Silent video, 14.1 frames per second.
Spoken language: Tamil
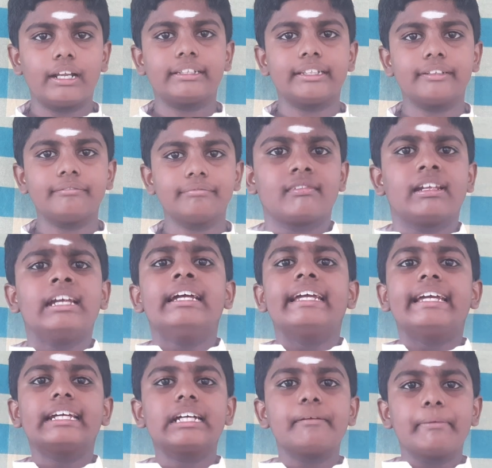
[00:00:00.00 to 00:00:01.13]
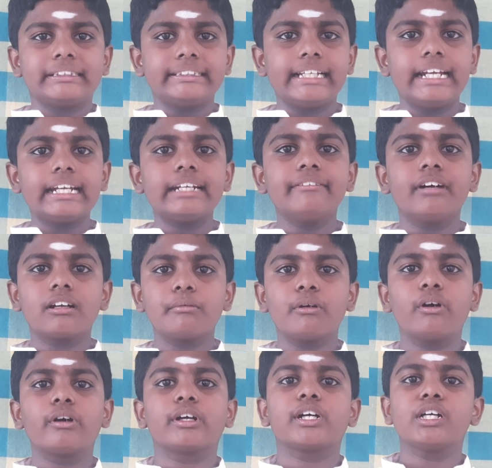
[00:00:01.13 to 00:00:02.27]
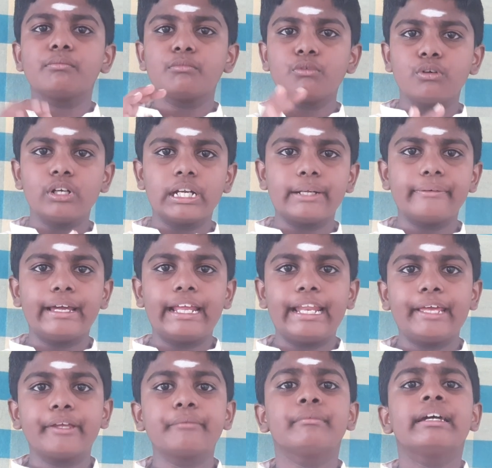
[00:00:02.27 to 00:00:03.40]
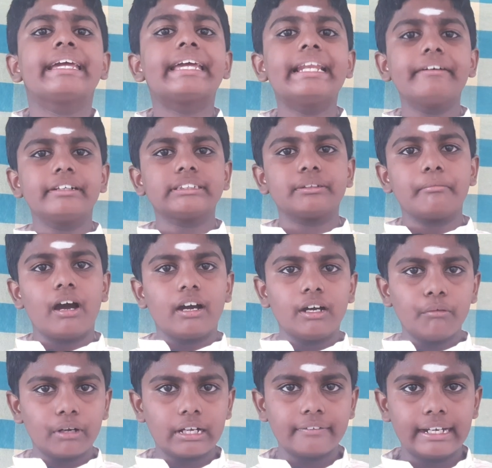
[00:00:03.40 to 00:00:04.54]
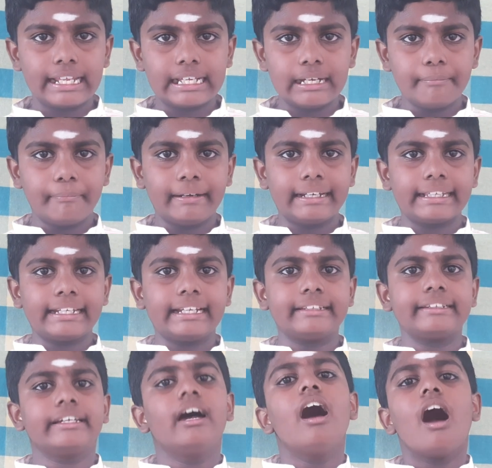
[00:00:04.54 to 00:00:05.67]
உள்ளது இங்கு பசியென்று வருபவருக்கு மூன்று வேலையும் இலவசமாக உணவளிக்கப்படுகிறது